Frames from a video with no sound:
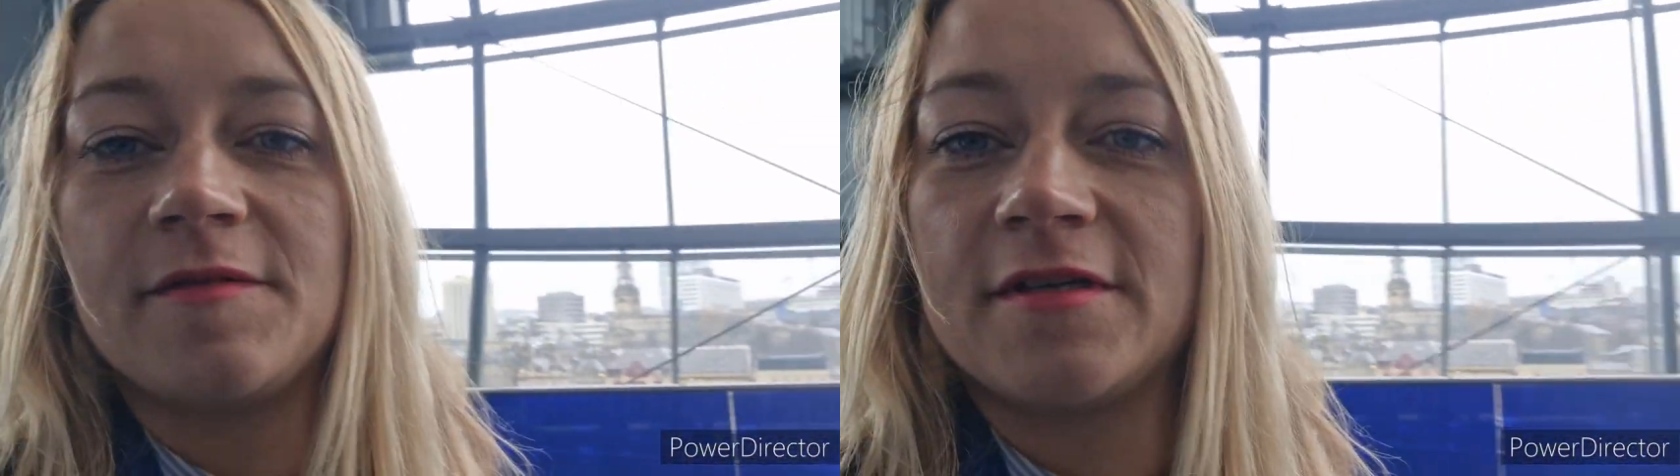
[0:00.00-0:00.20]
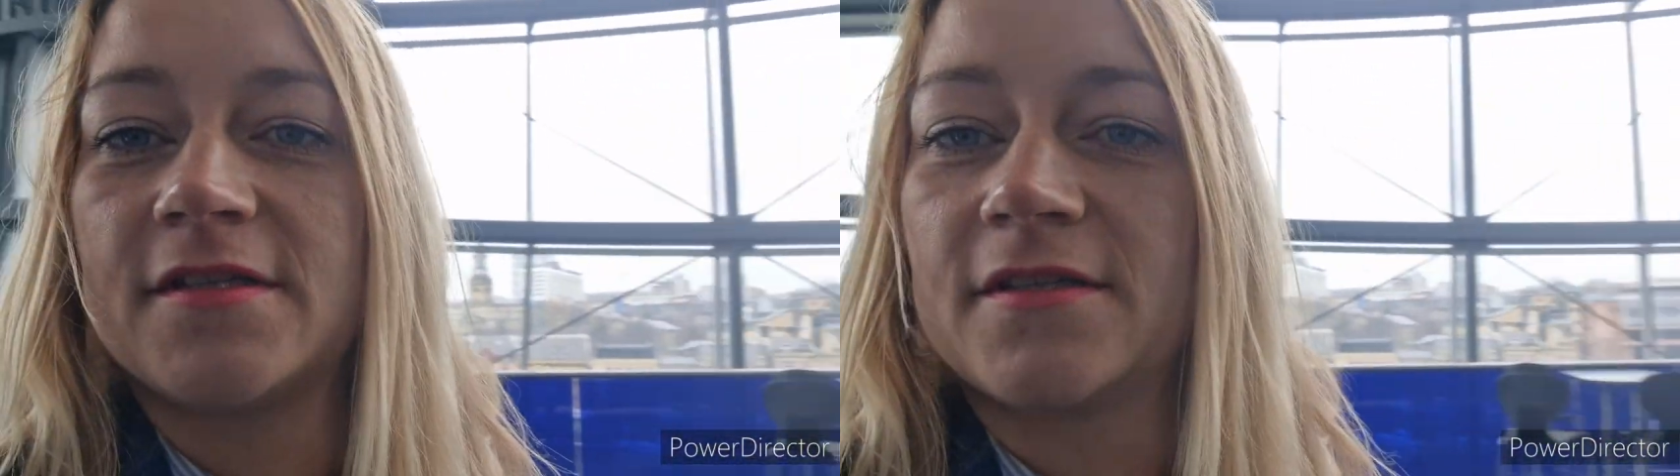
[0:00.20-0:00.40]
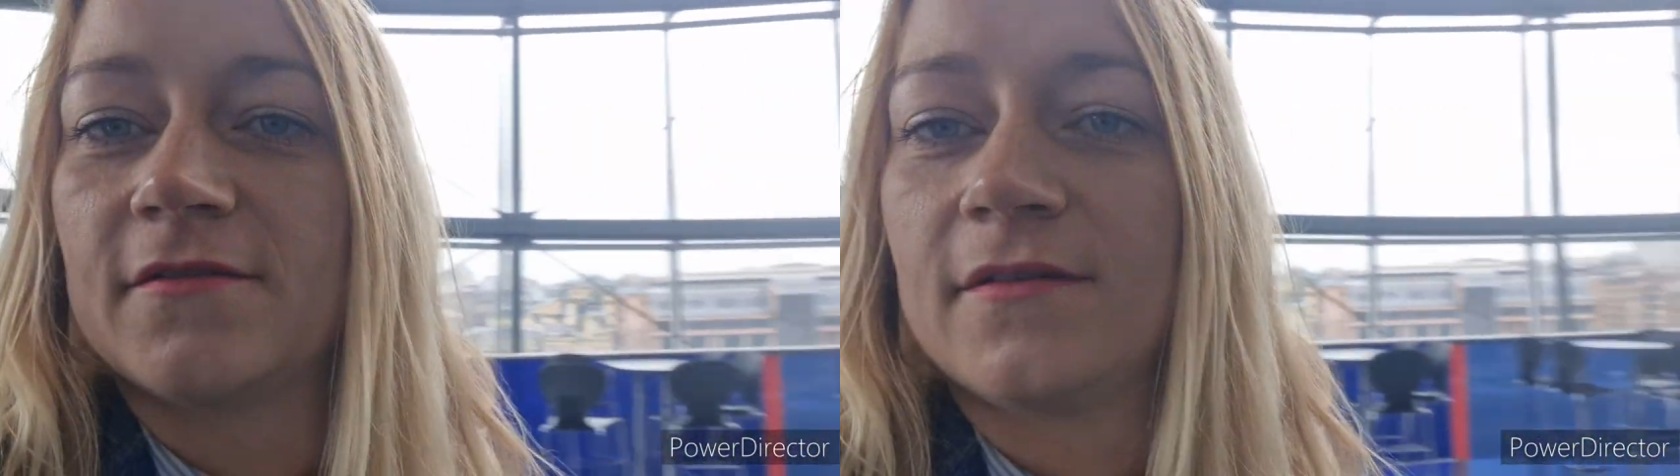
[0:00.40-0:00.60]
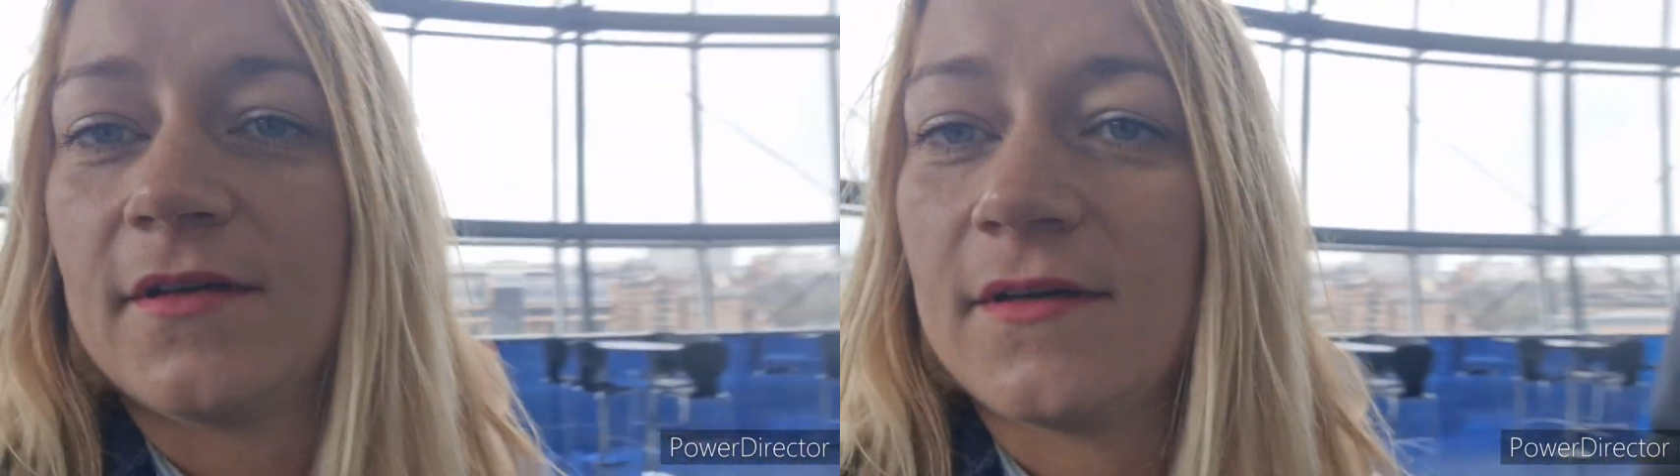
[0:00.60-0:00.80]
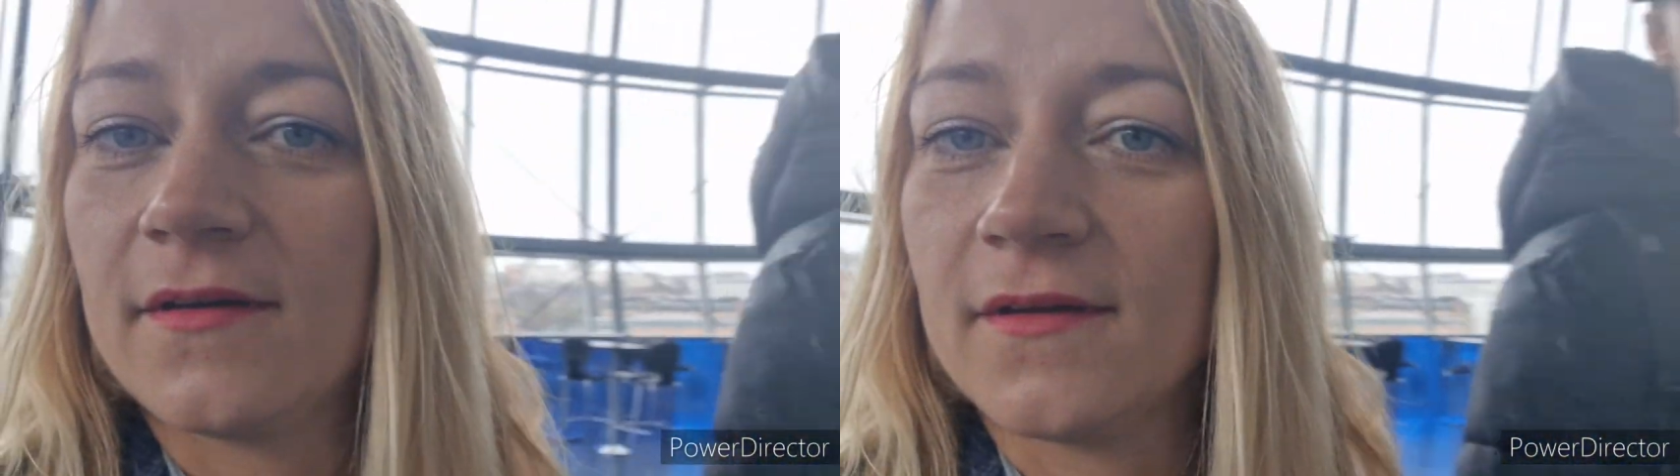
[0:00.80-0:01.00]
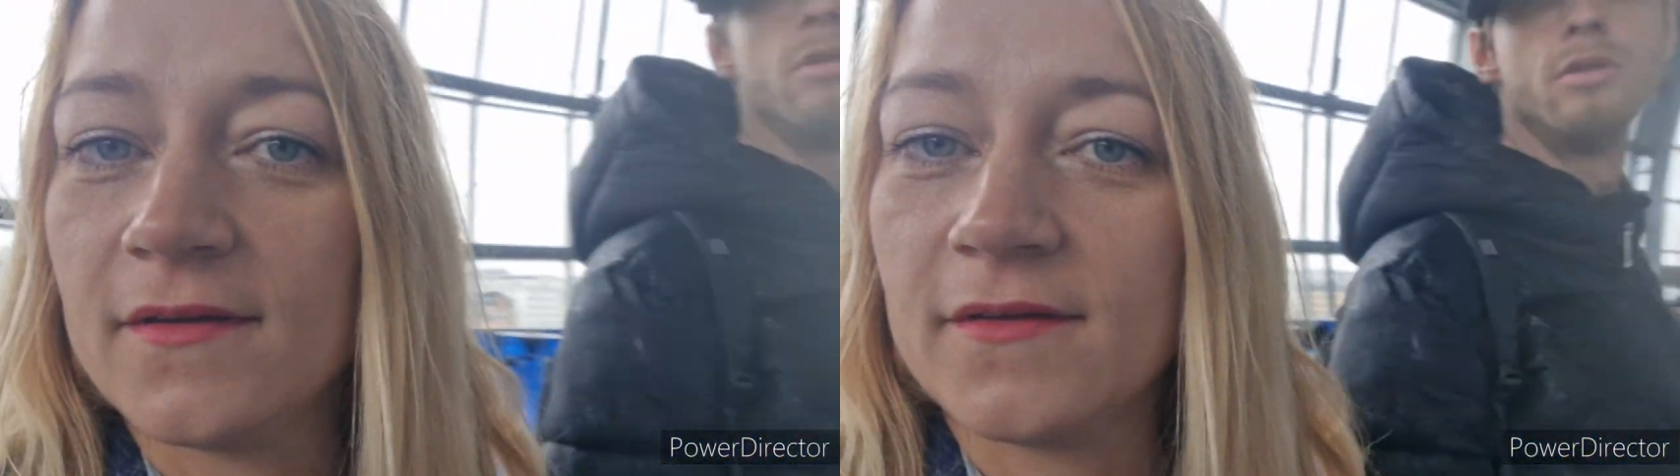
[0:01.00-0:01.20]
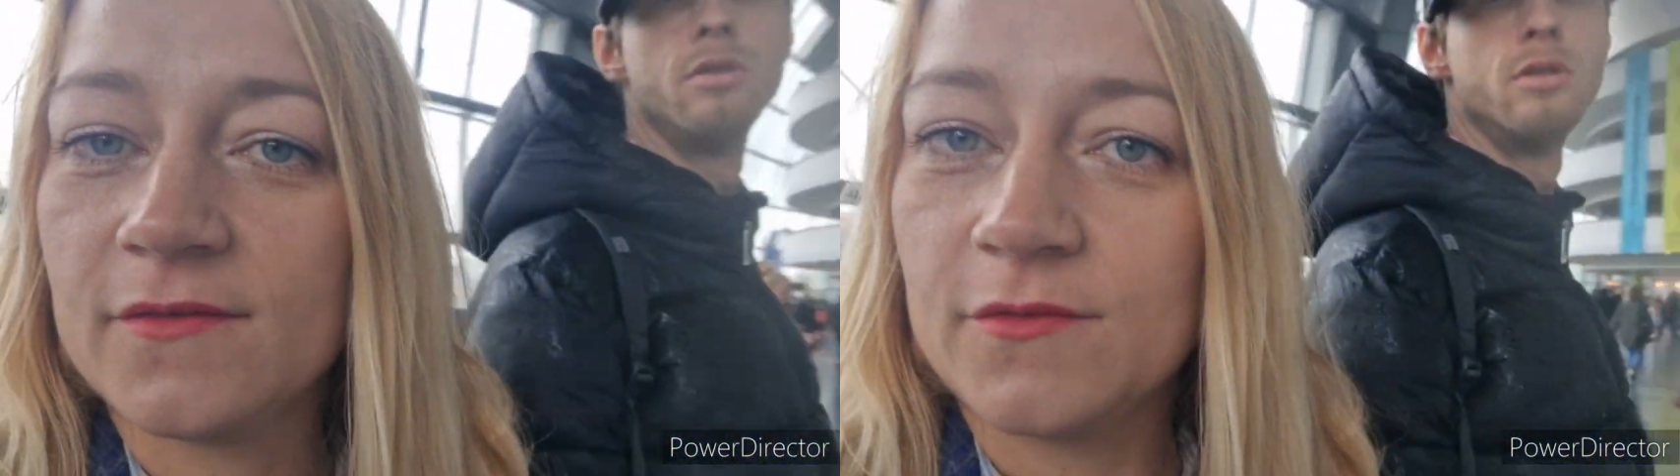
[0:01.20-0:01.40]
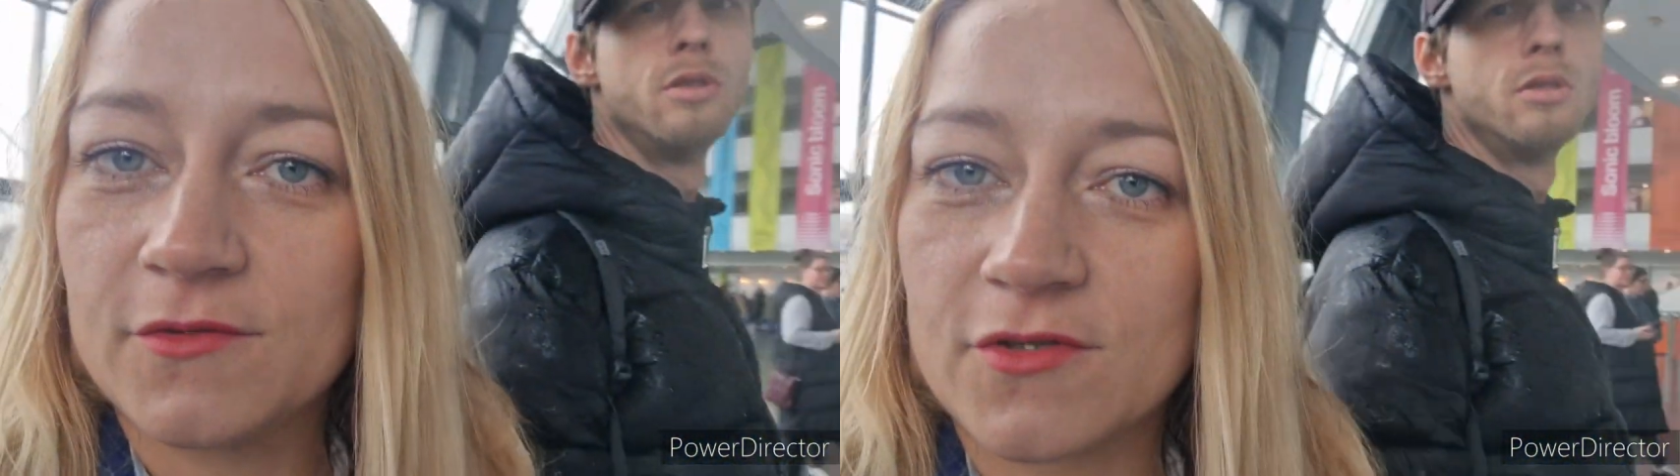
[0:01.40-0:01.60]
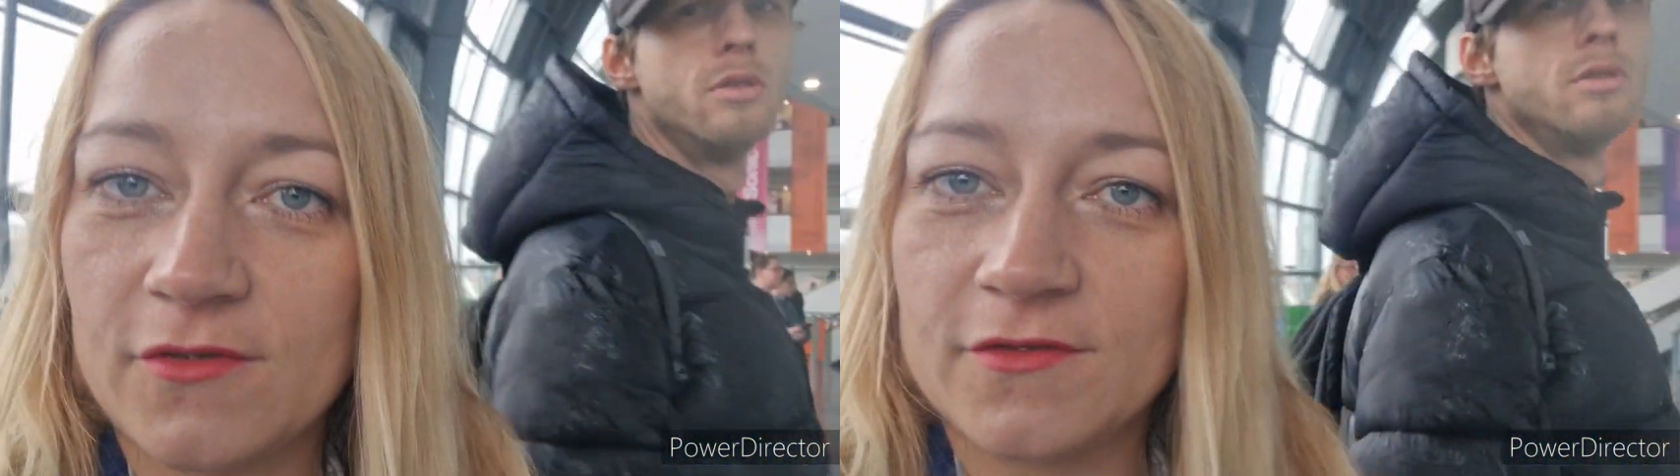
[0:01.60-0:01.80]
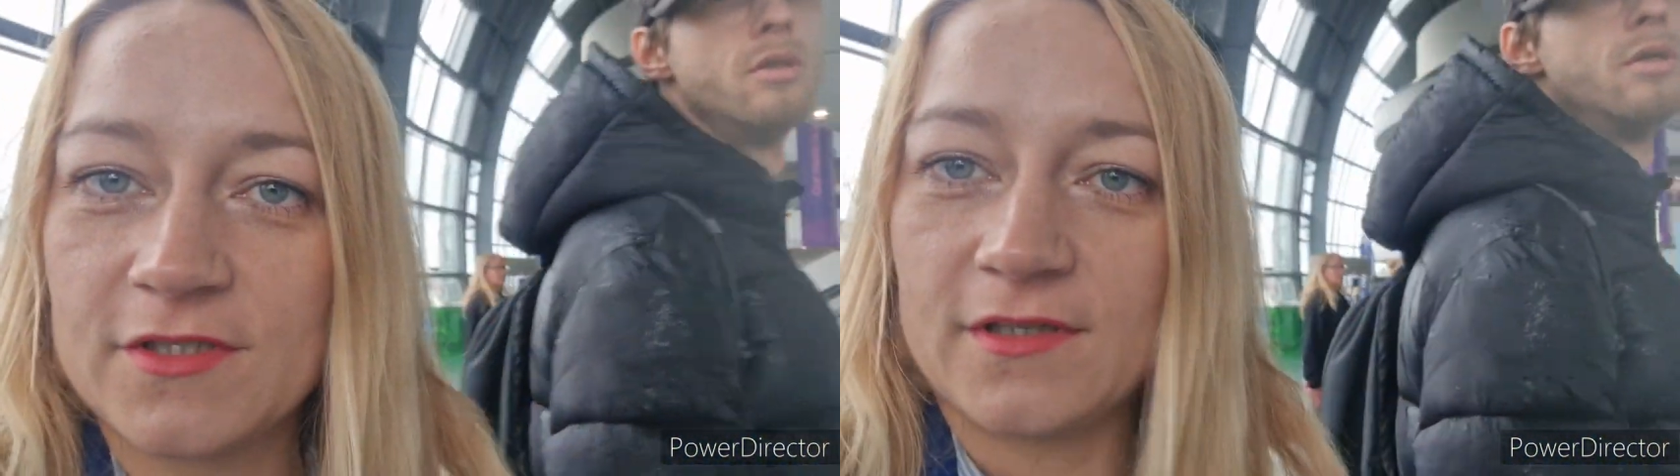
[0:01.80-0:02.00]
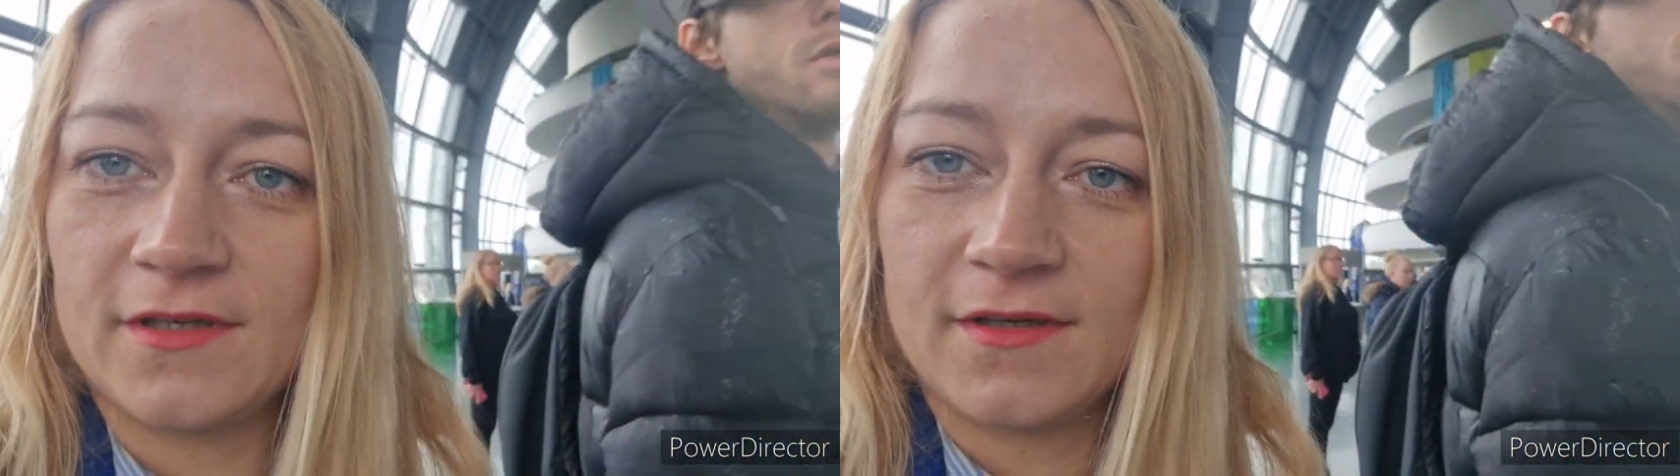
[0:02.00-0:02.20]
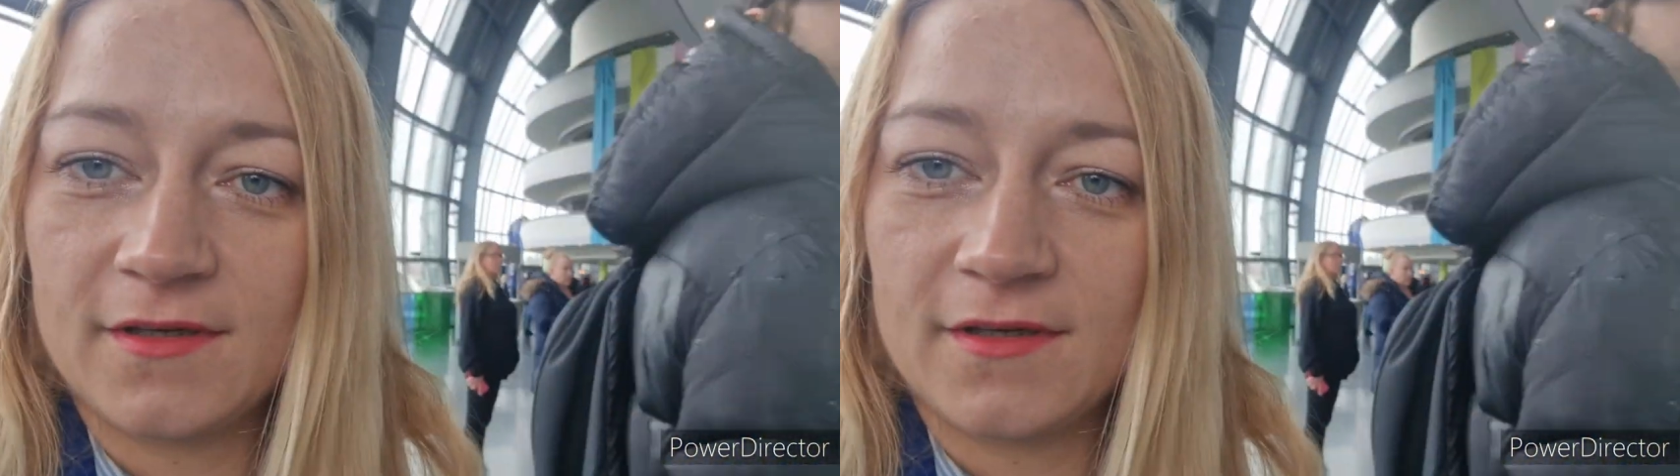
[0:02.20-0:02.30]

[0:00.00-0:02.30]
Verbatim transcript: miejscu. Dużo ludzi.